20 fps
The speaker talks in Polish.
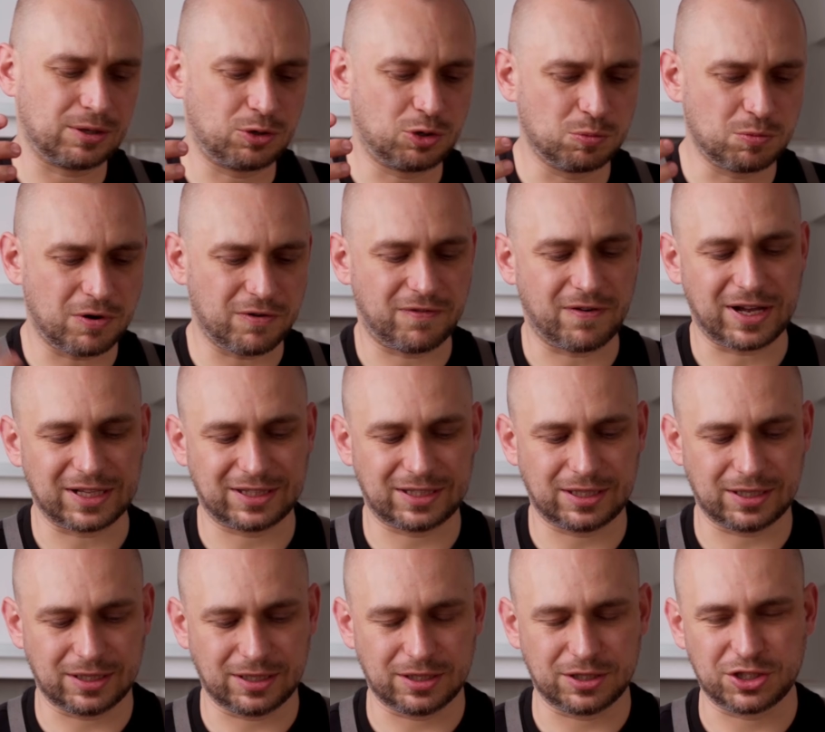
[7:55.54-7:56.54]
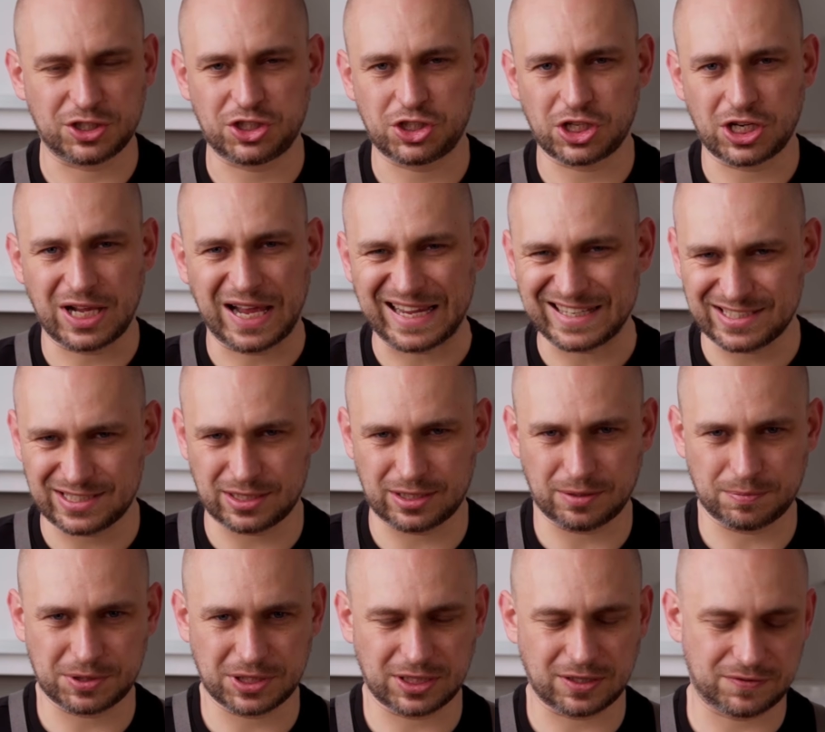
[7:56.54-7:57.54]
gumowaty,
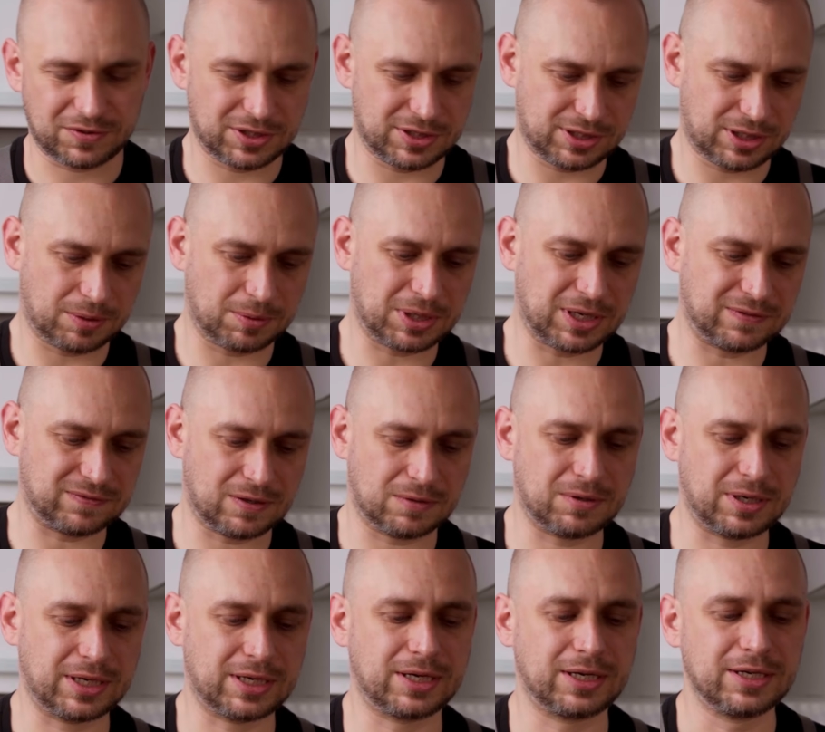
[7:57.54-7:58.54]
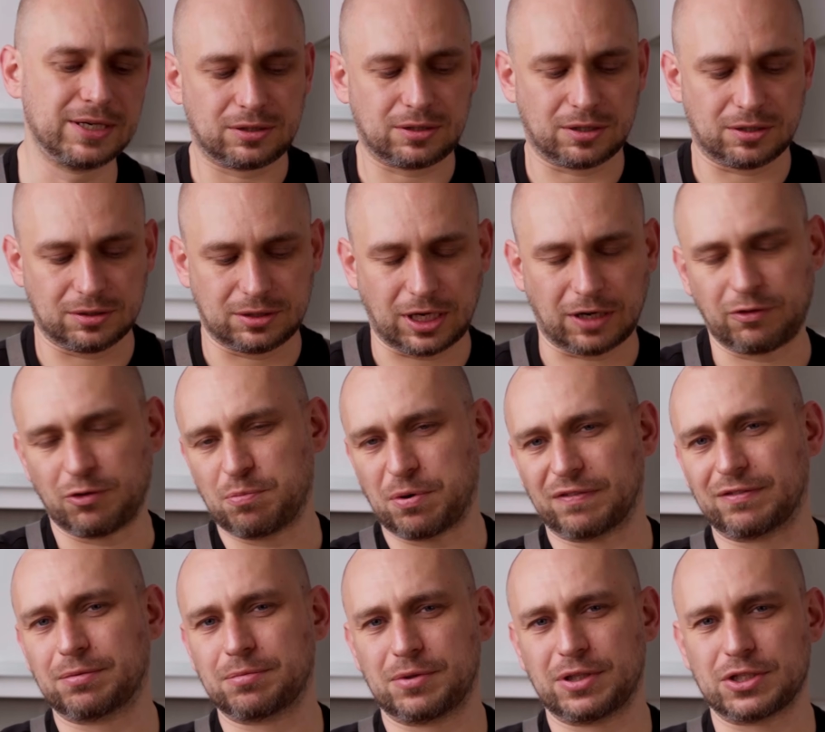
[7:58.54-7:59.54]
żylasty przede wszystkim kawałek, to trafił
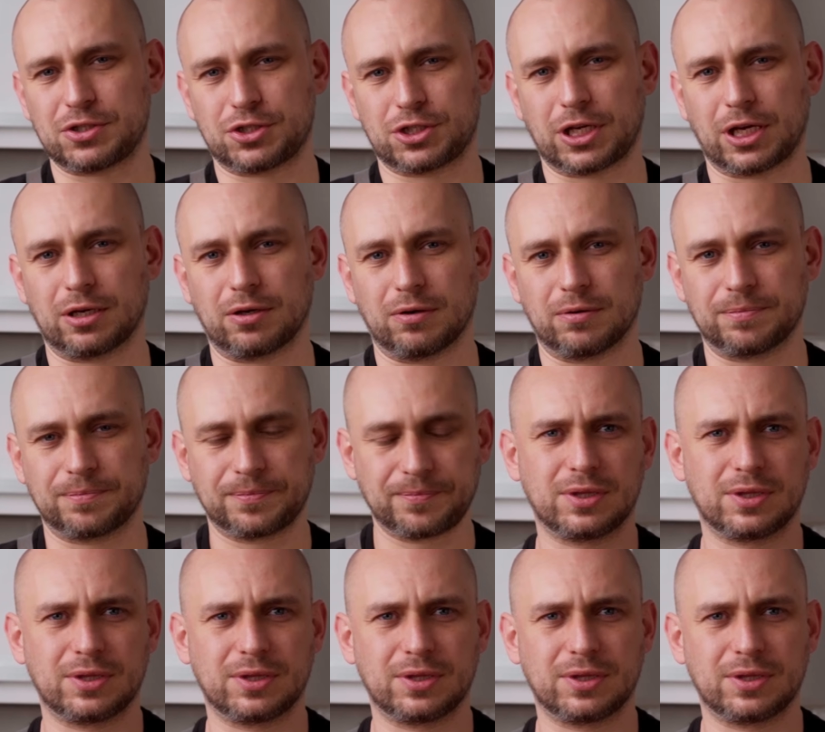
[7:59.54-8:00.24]
prawdopodobnie na coś takiego.